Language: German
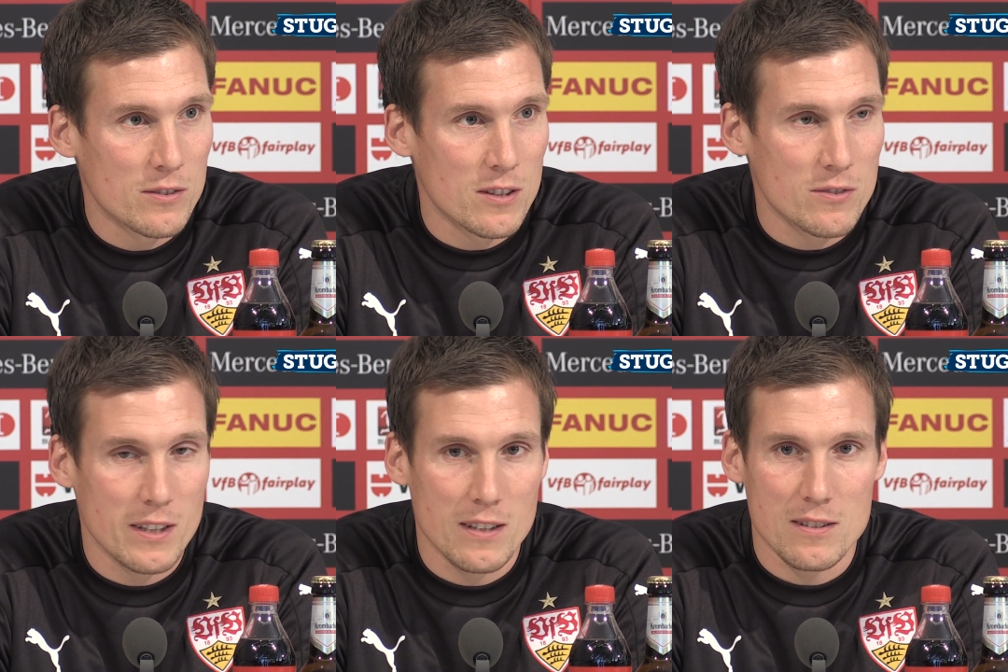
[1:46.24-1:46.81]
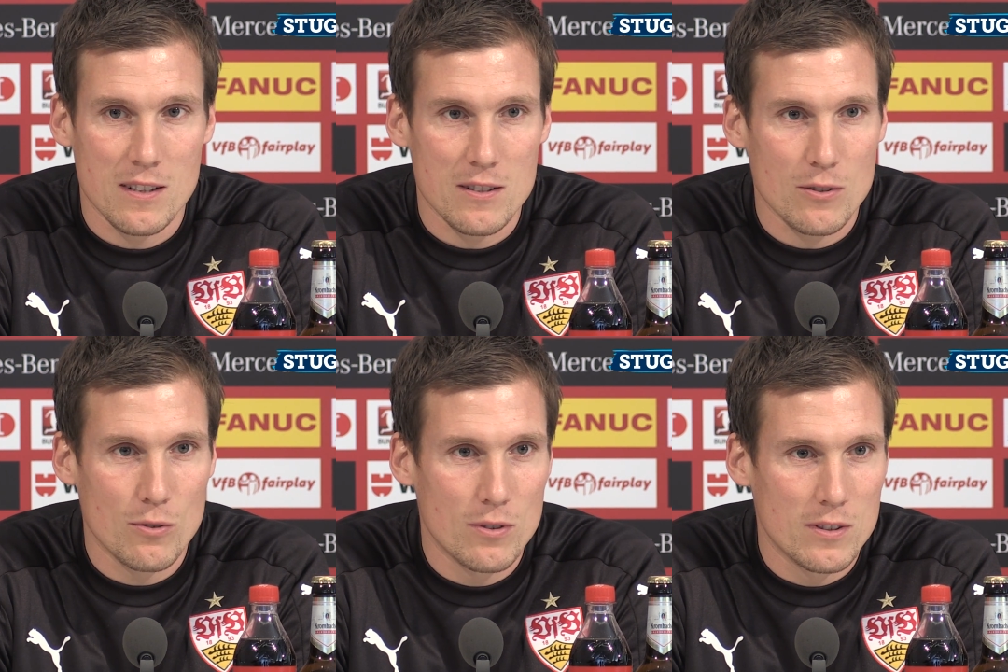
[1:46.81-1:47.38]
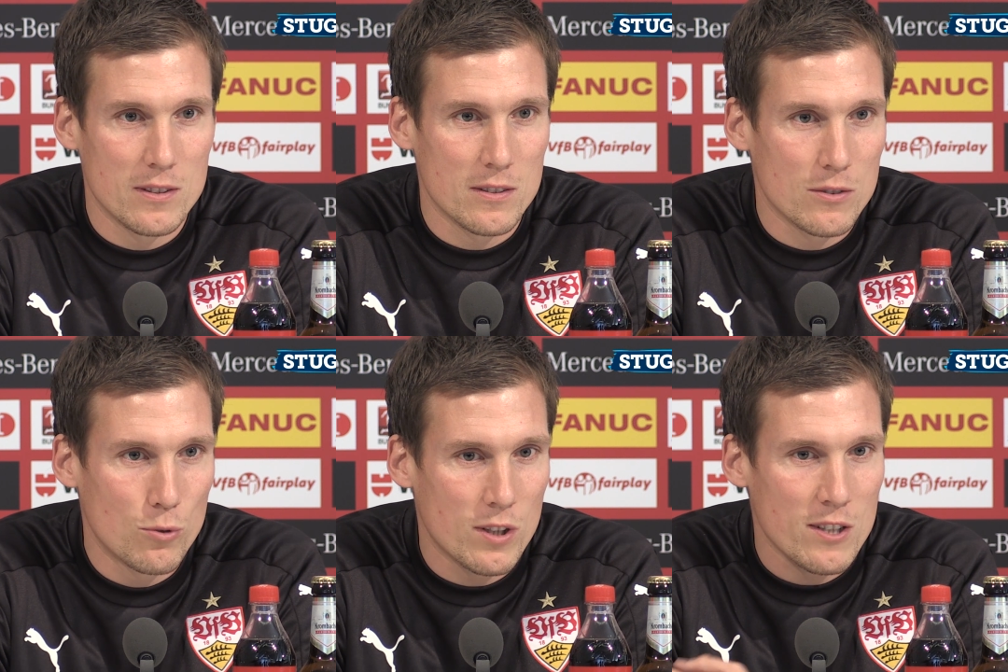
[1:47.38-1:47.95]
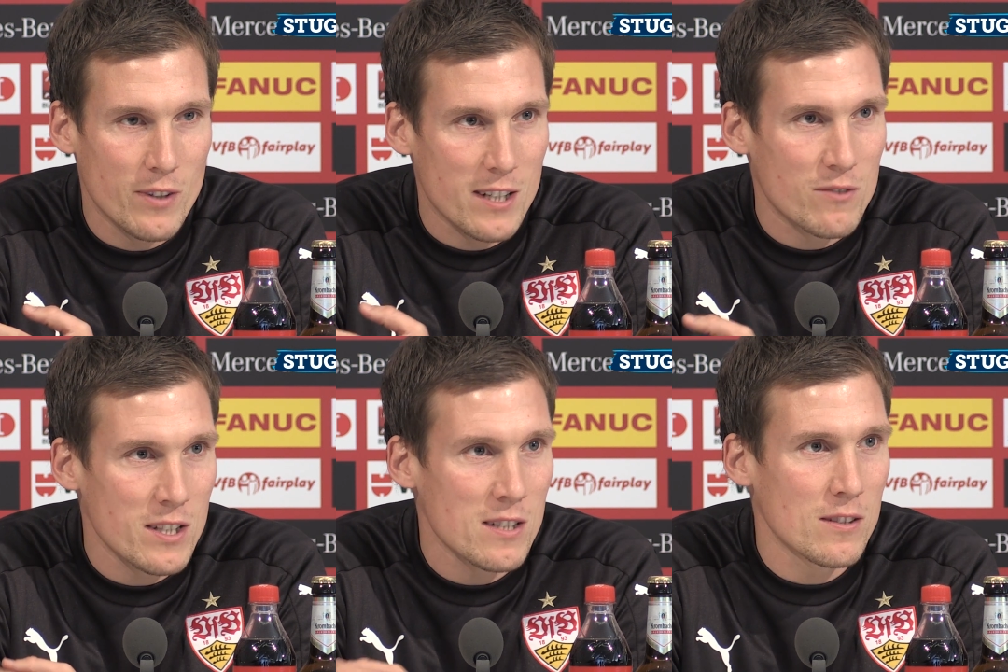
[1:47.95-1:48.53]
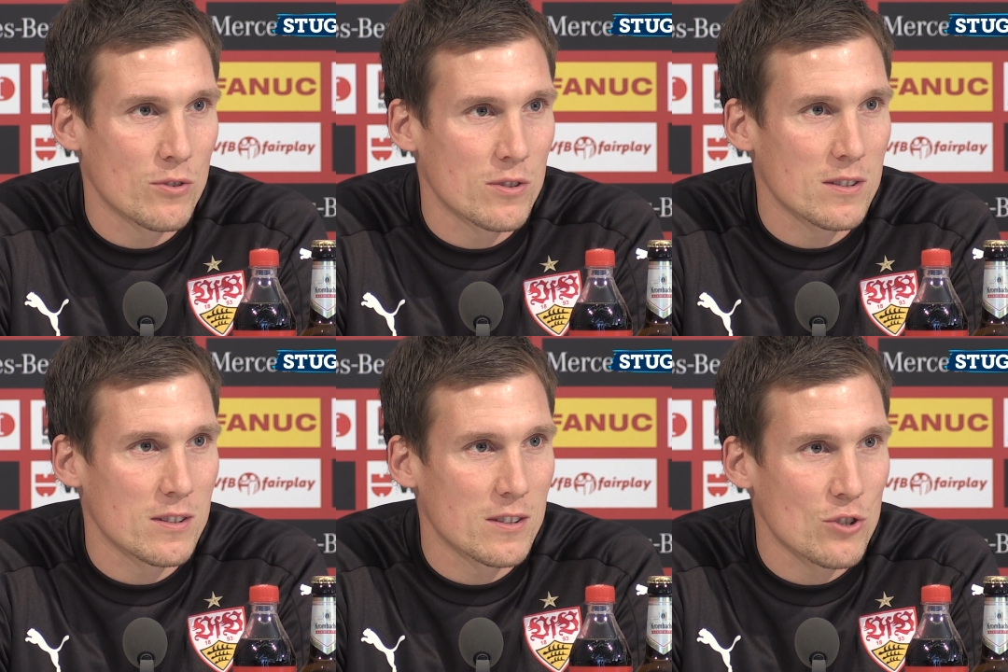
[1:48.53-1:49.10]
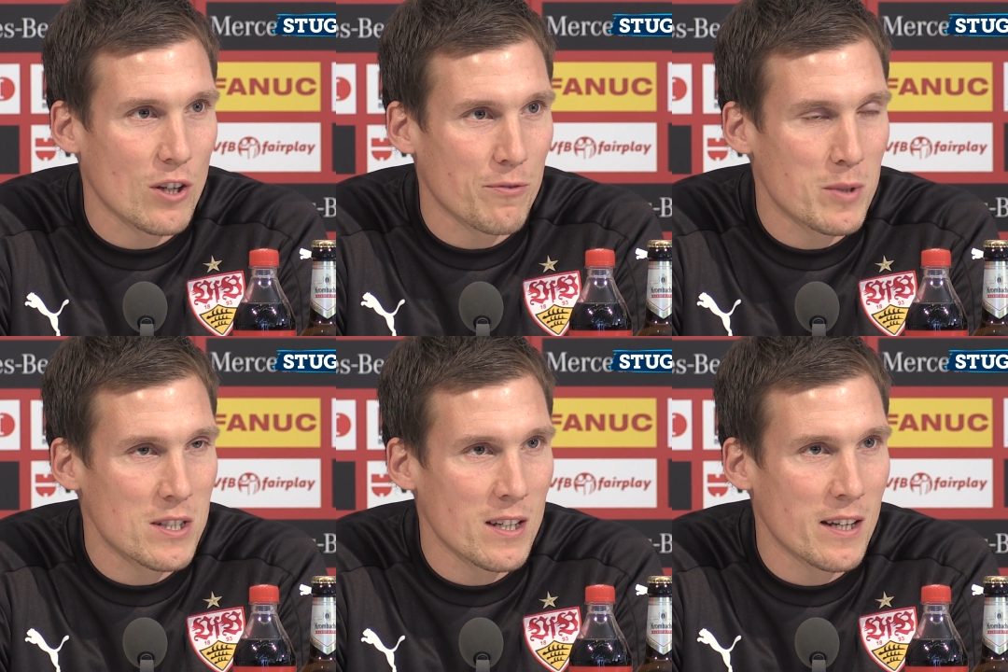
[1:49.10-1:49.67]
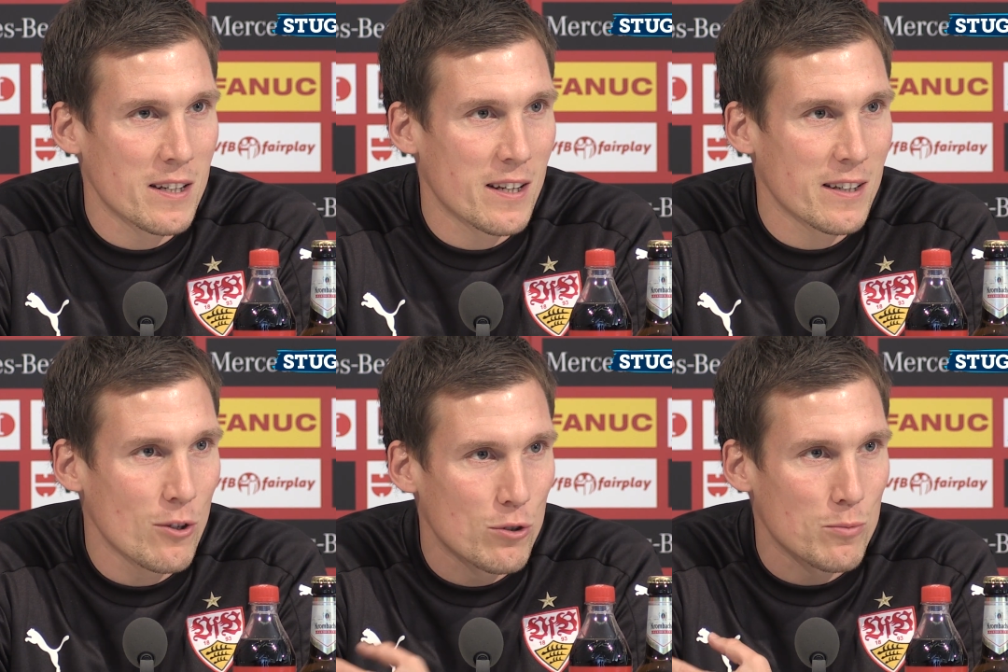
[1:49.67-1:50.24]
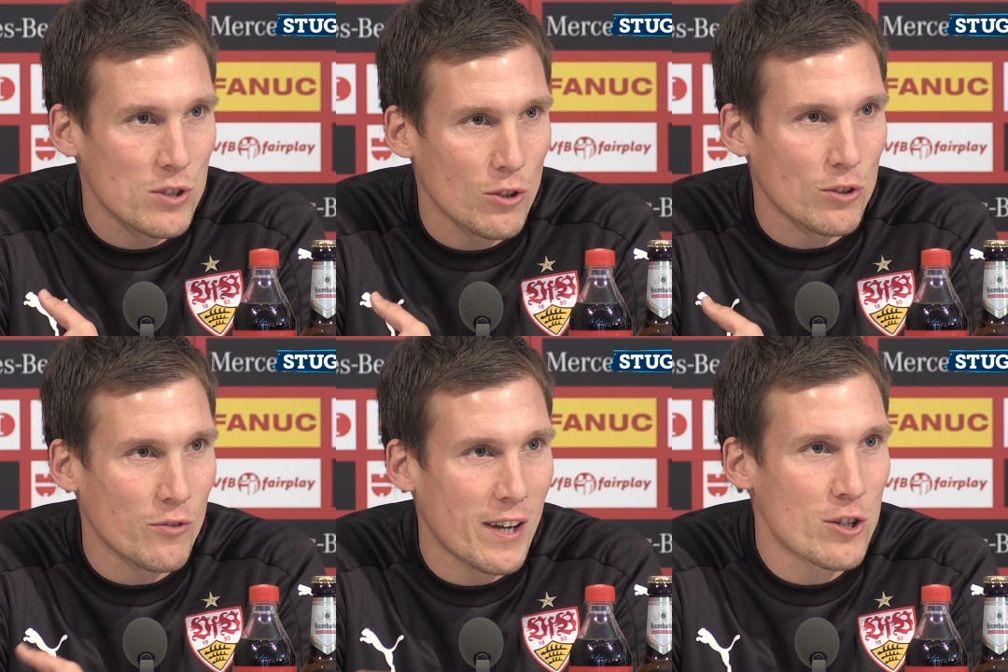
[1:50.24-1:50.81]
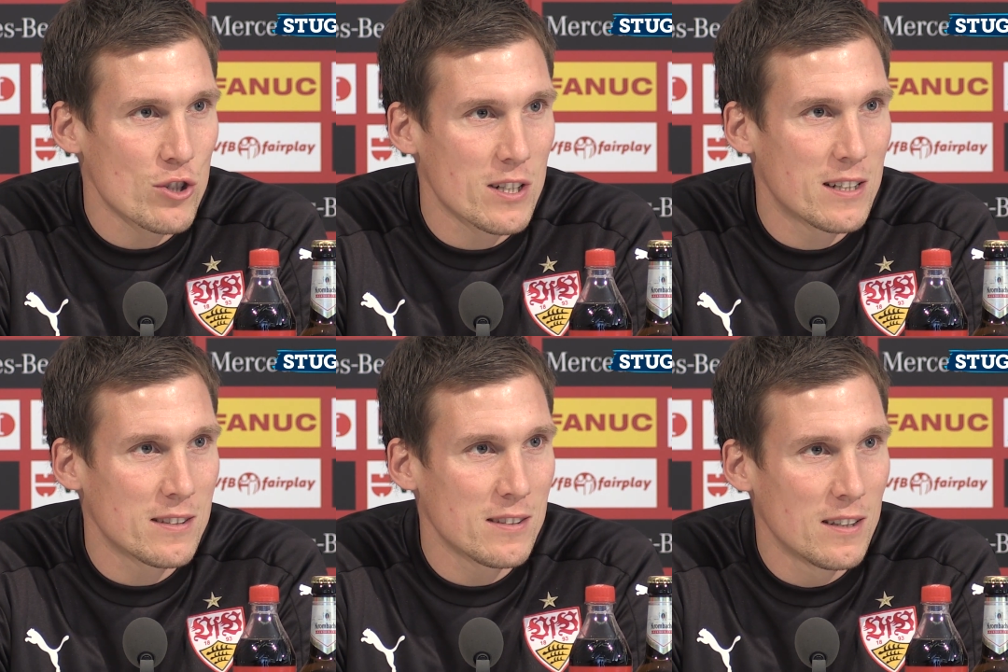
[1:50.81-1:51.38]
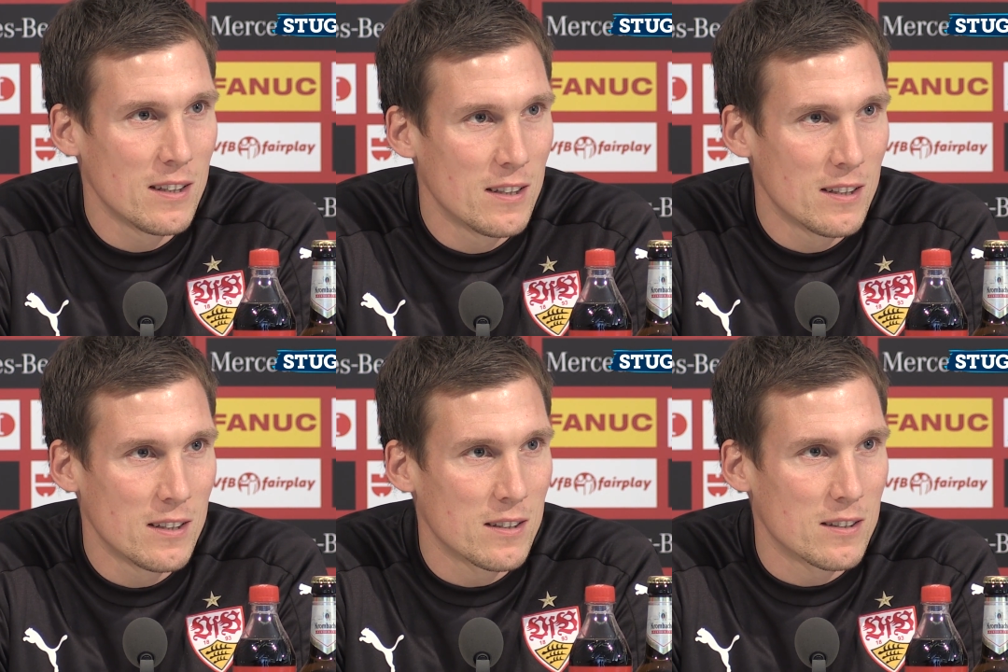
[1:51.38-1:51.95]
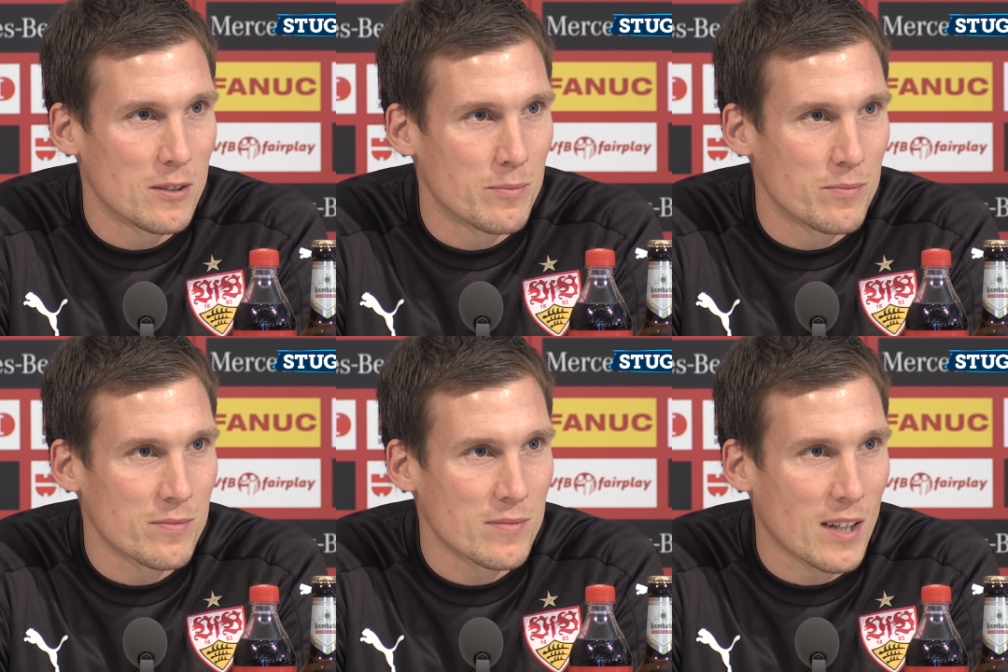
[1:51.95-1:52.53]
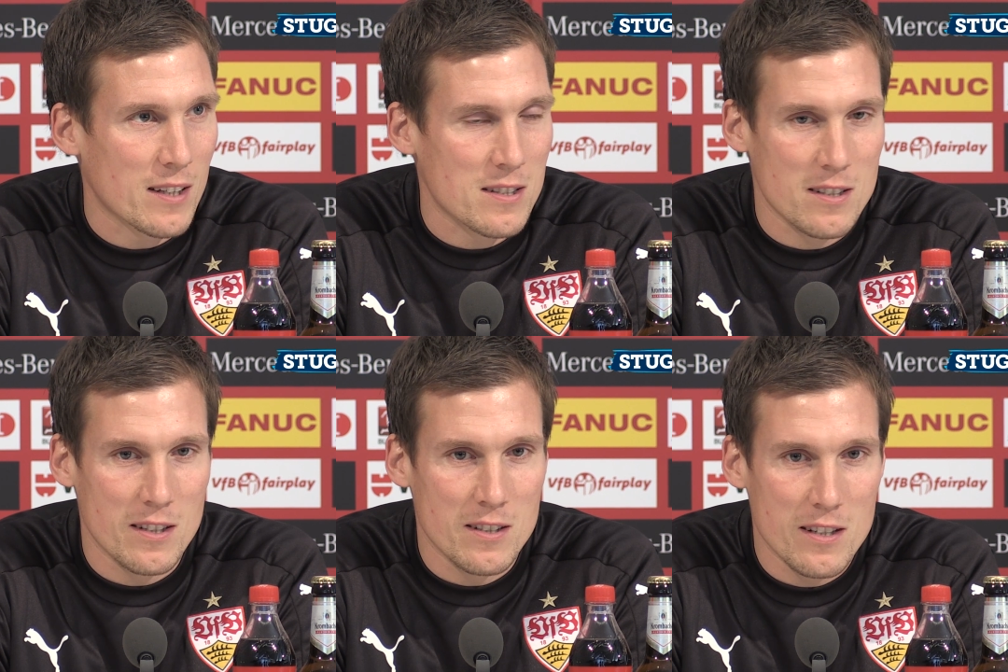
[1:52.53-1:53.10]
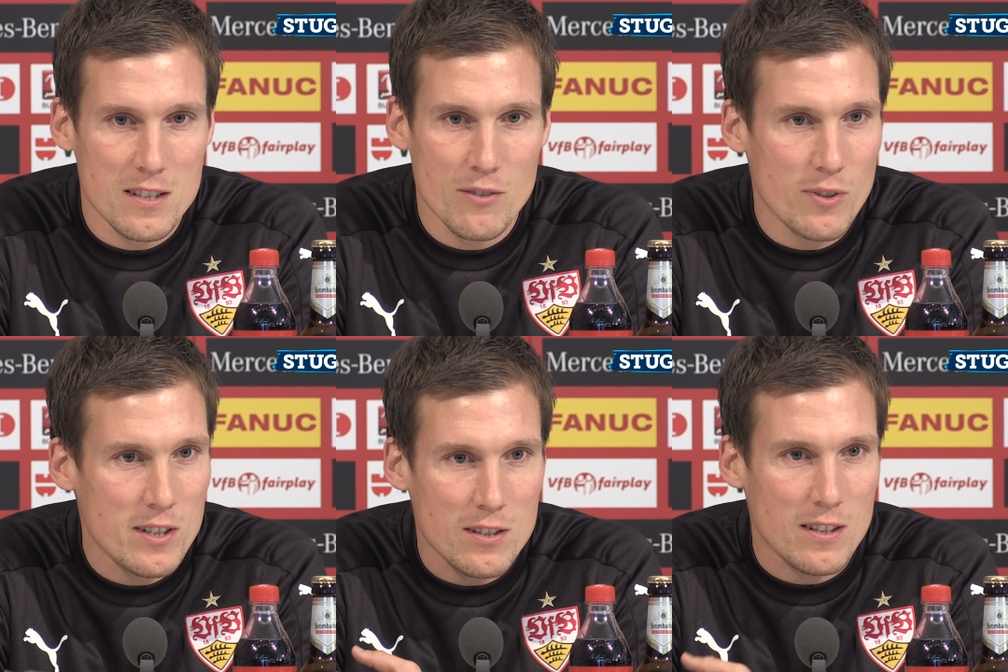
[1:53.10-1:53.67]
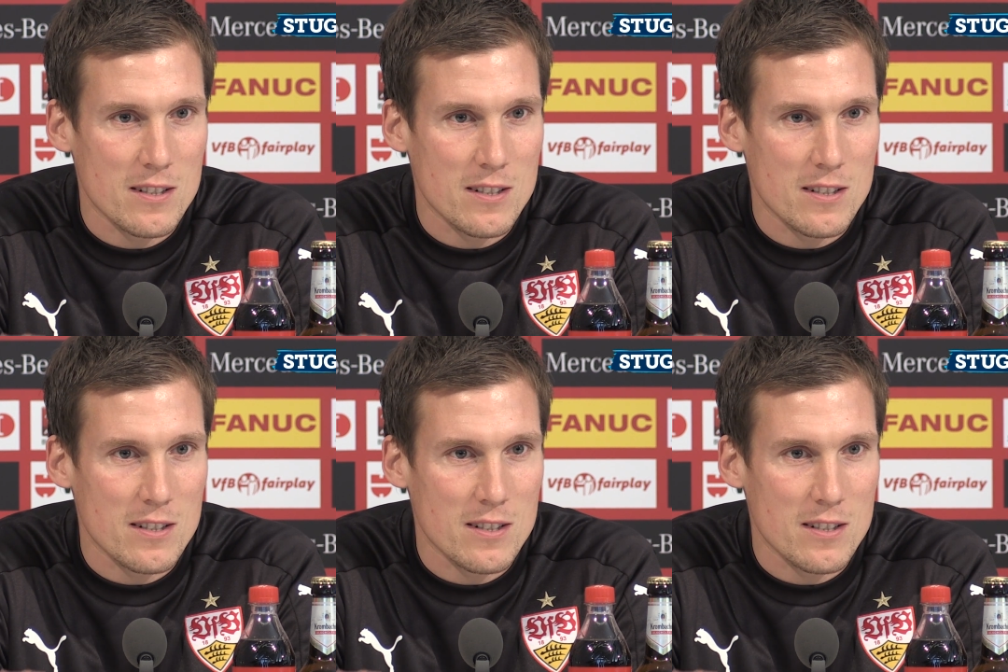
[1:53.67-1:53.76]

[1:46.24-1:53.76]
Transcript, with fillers: Und deswegen ist das gut, dass wir das wissen und äh, es schafft mit Sicherheit Energie und du musst dich auch darauf einstellen, ähm, ja, dass es intensiv ist.